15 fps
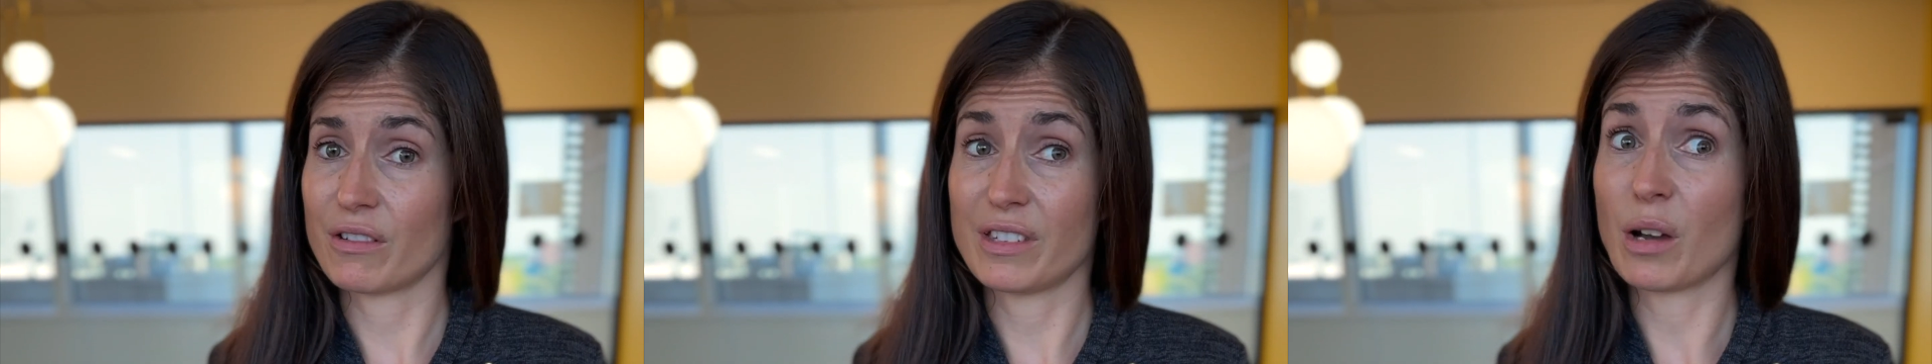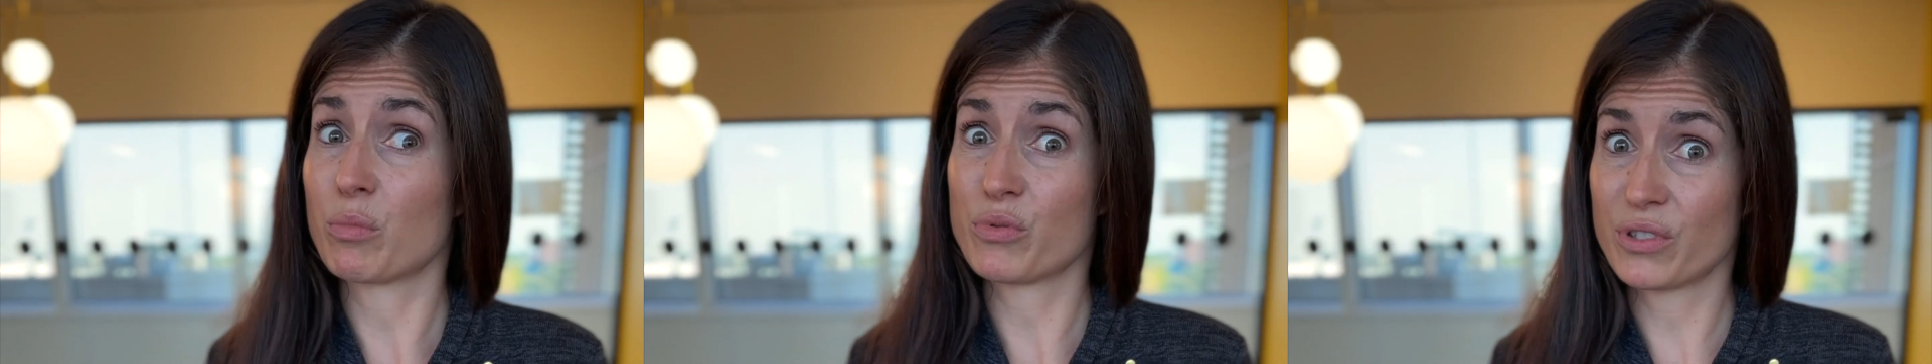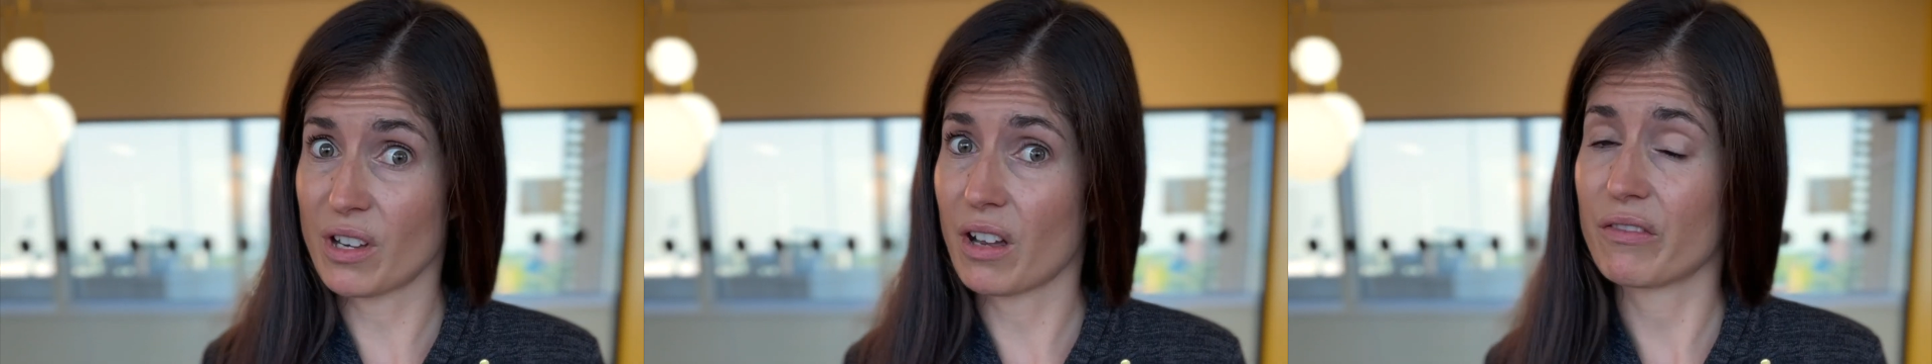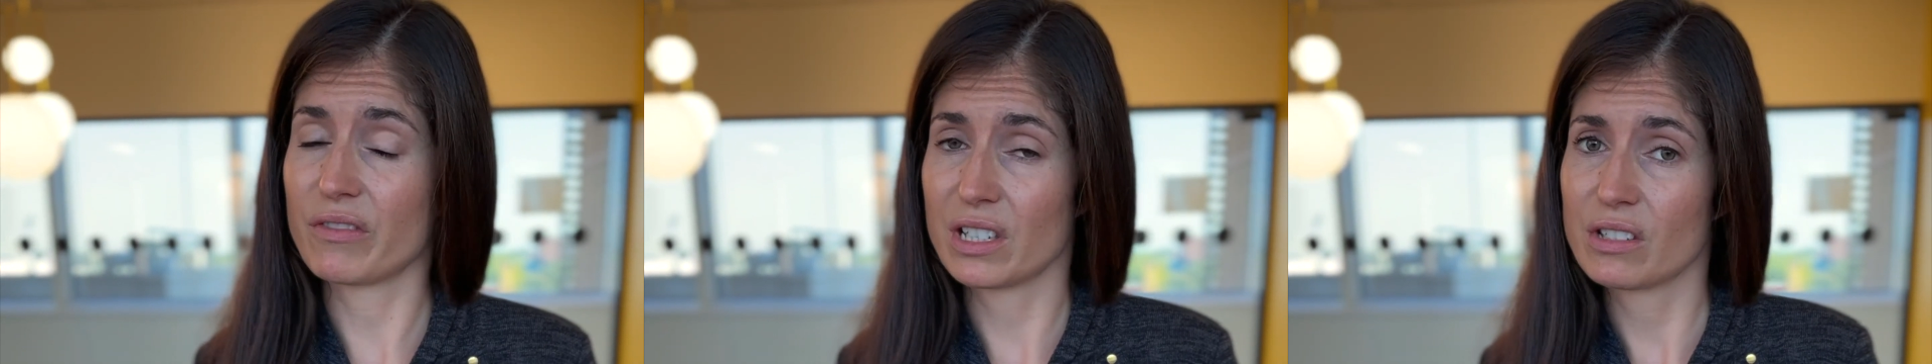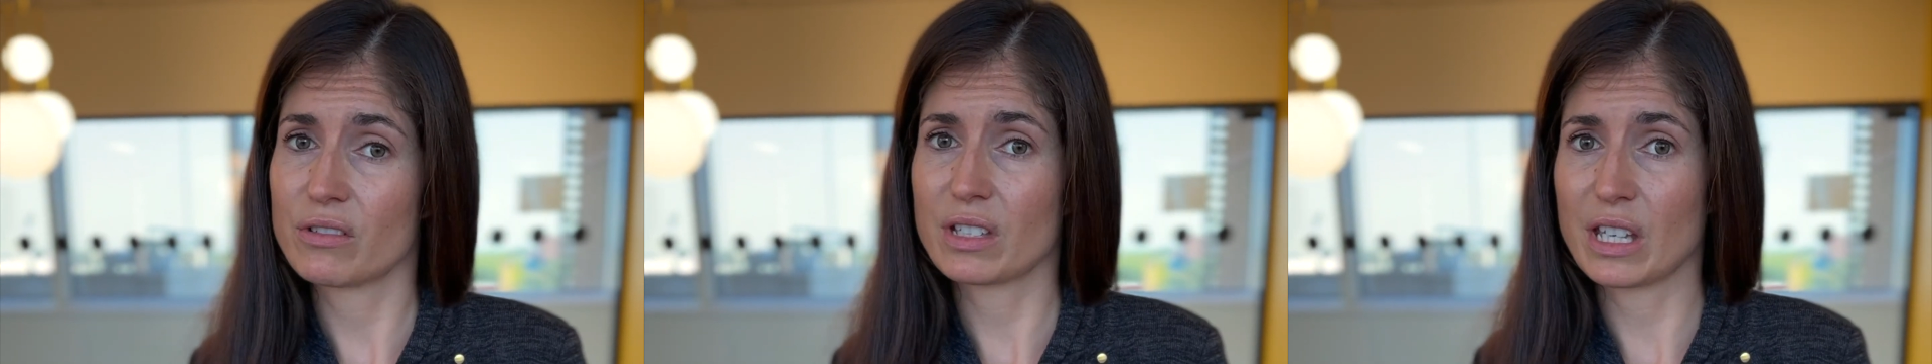dans plusieurs
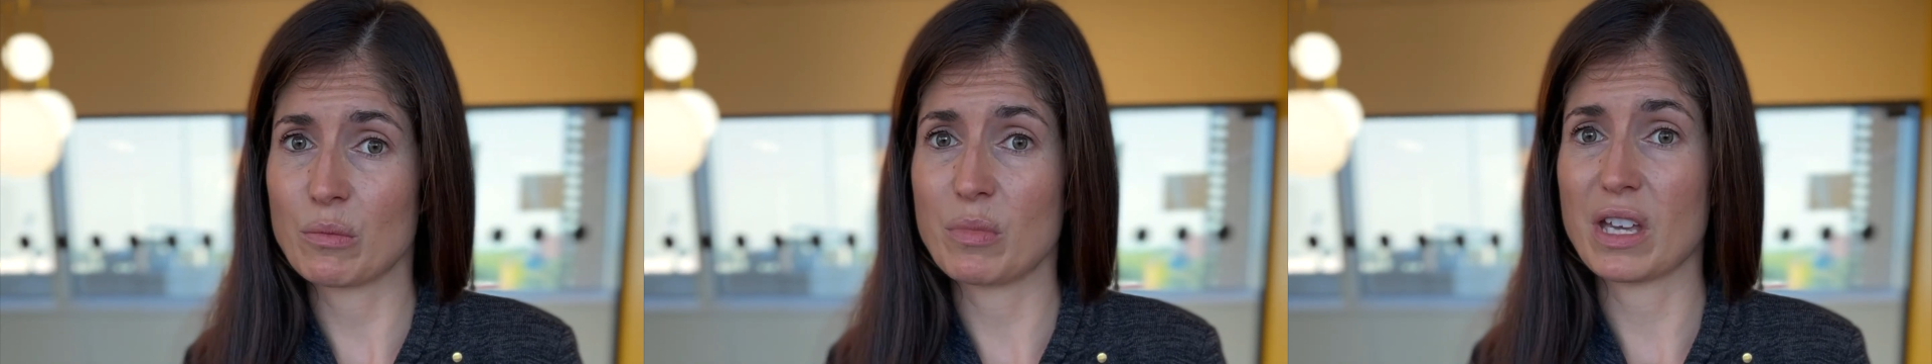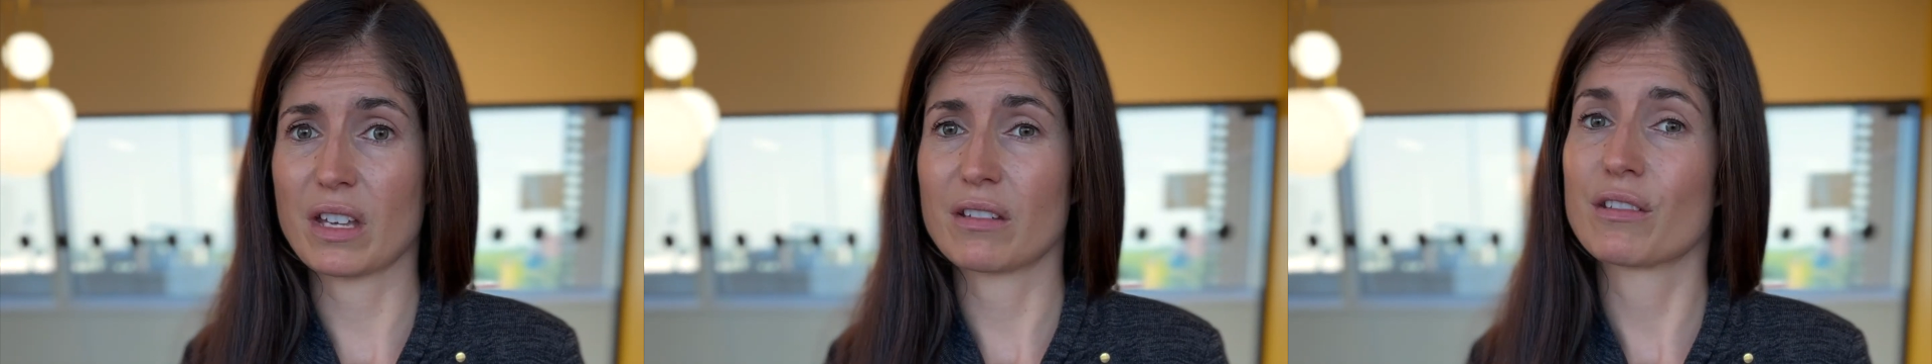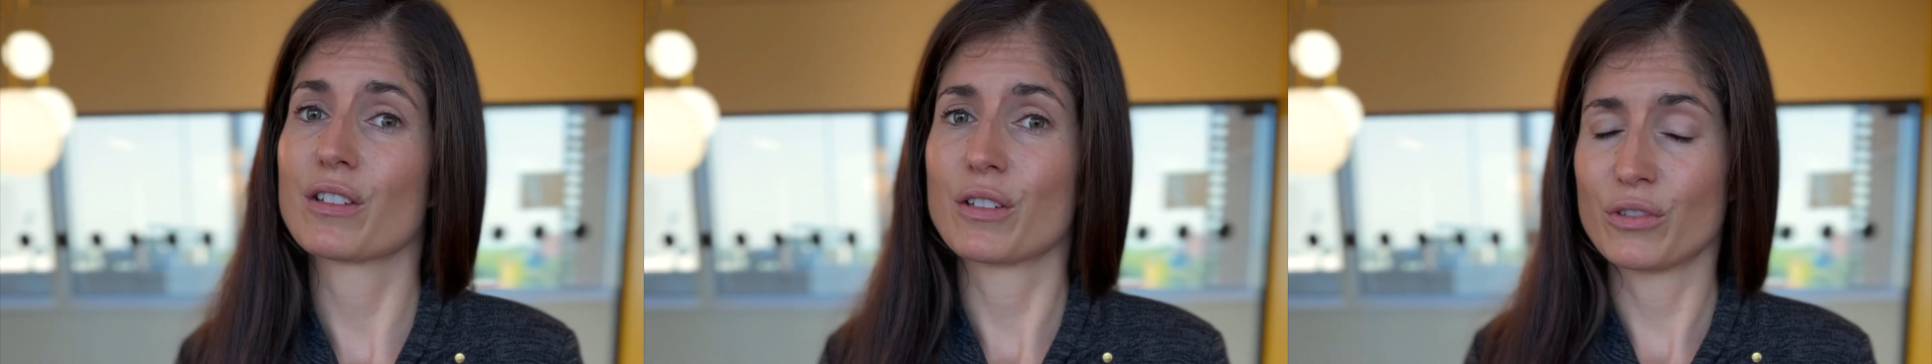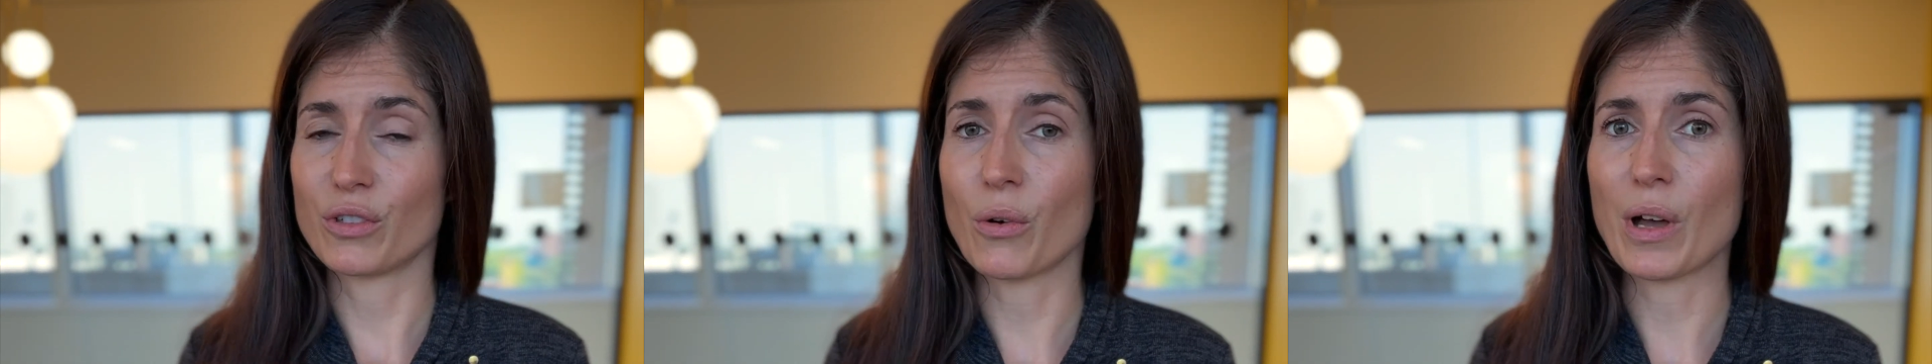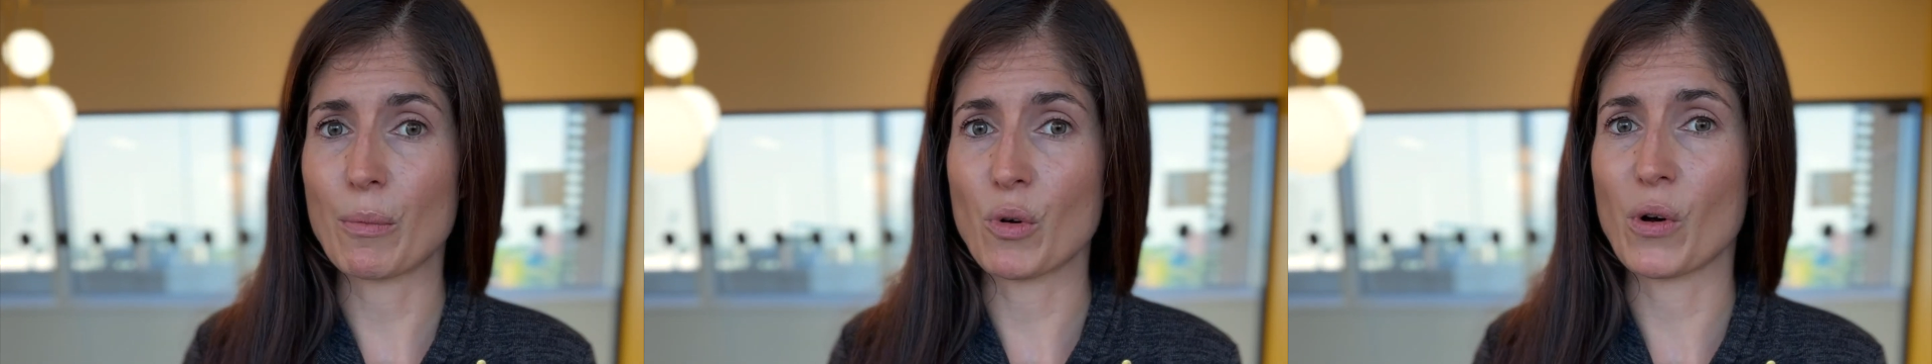villes du Québec,
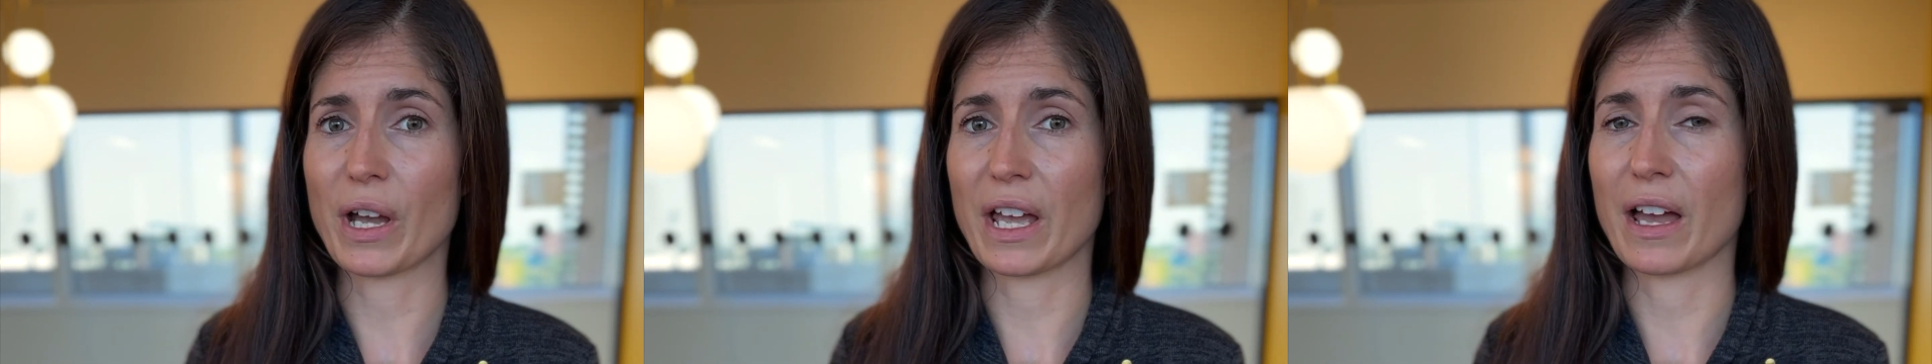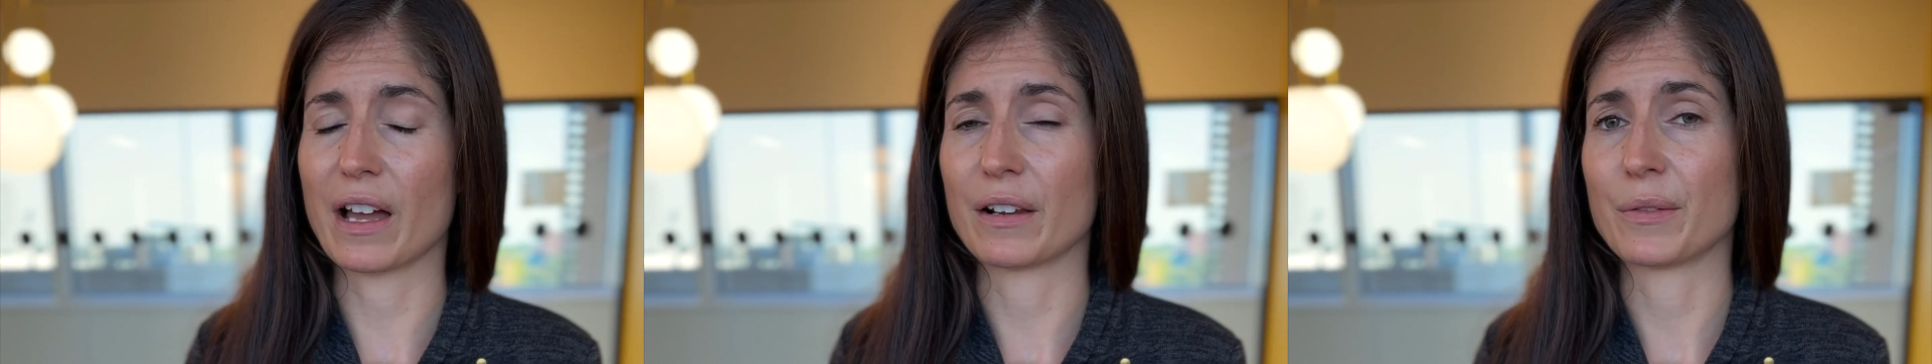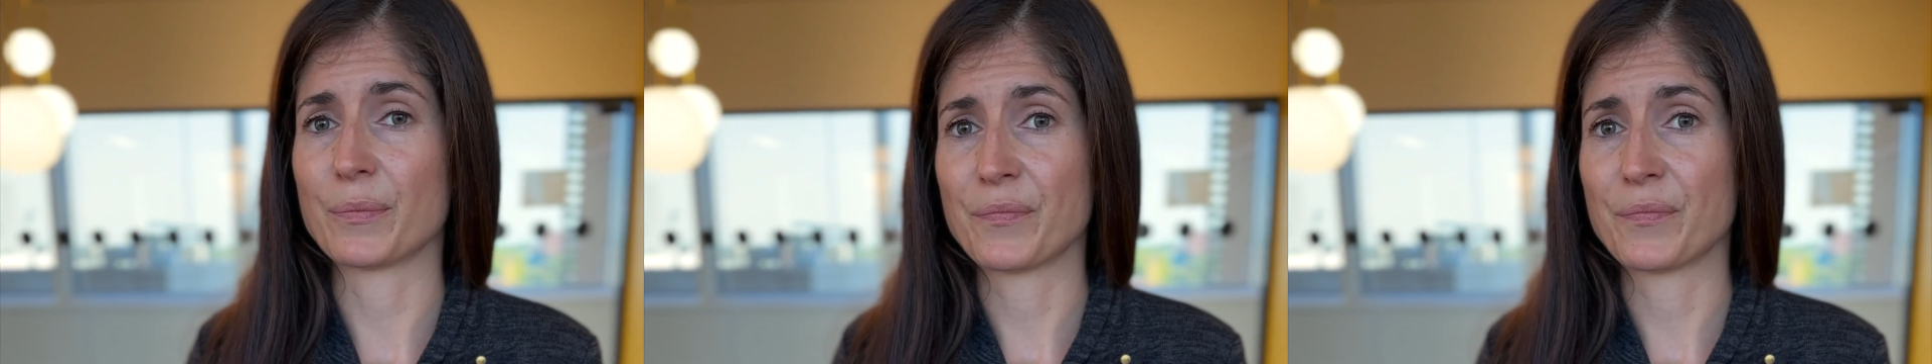dont à Montréal.